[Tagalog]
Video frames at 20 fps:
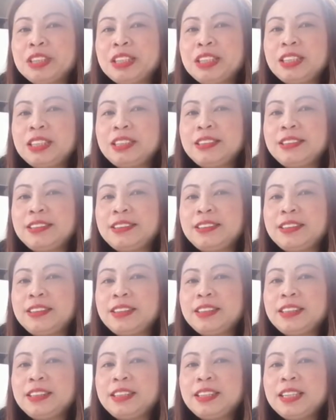Ah...
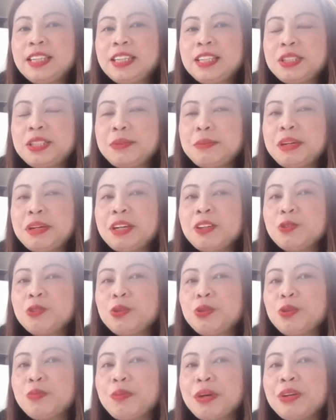Uh, sa mga
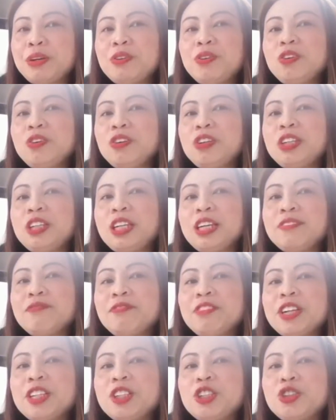gustong manood ng
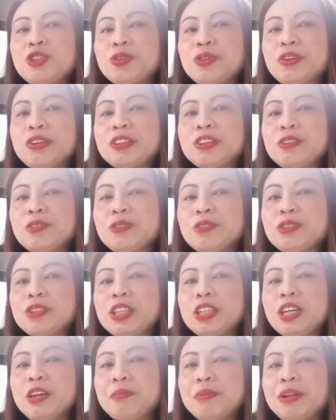fridge tour ko,
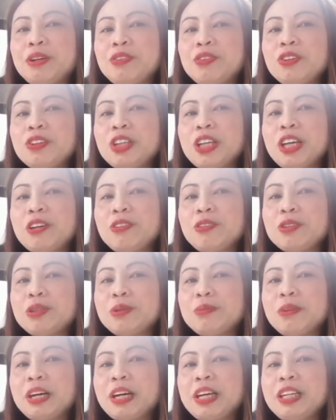sige manood kayo. Sa
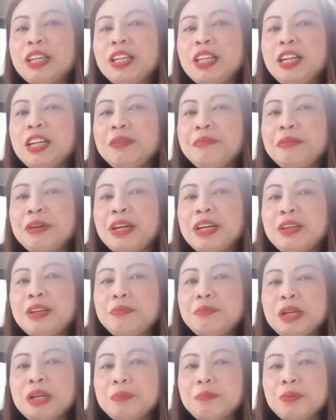mga hindi naman,
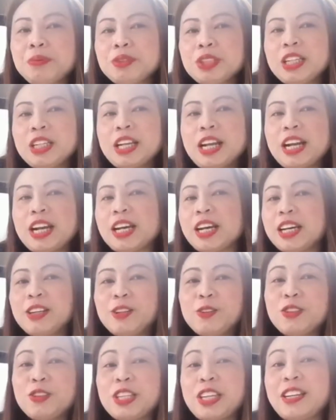mag-proceed na lang
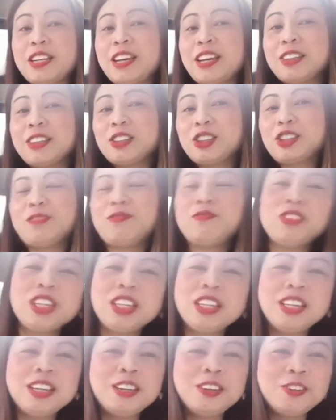kayo sa next
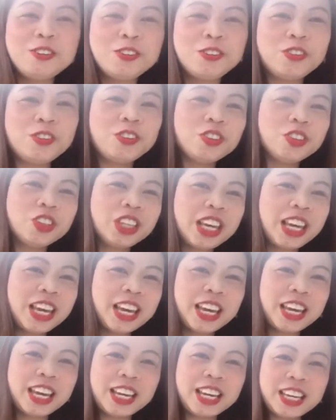video.
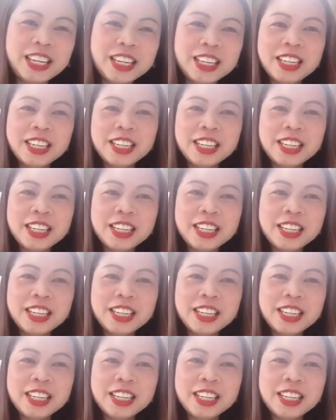Okay.